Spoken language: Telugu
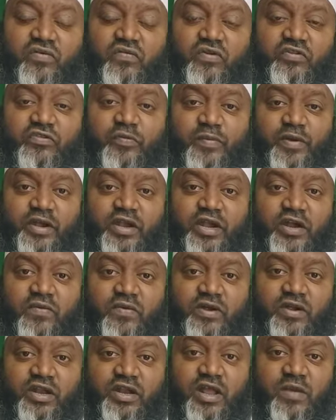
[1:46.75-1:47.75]

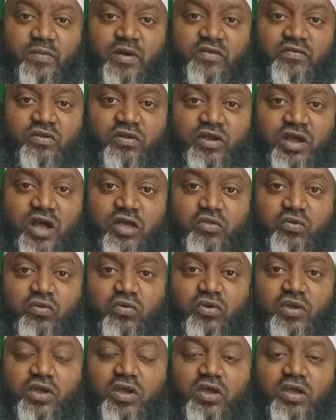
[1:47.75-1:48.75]
విడిచిపెట్టేటువంటి నమాజులు కాదు
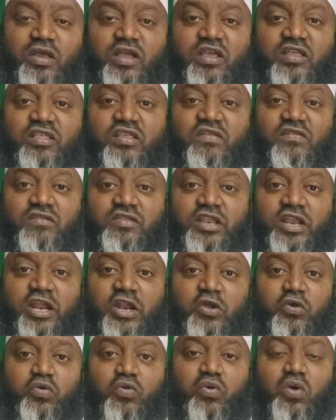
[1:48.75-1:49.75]
ఇది
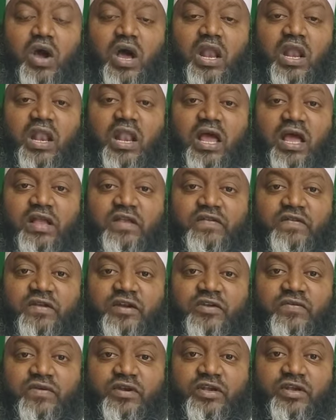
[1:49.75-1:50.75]
స్త్రీలకు అల్లా
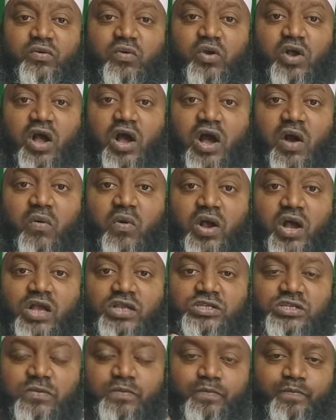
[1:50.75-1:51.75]
ఇచ్చినటువంటి ఒక
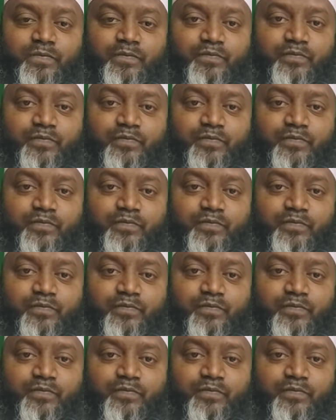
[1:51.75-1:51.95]
అవకాశం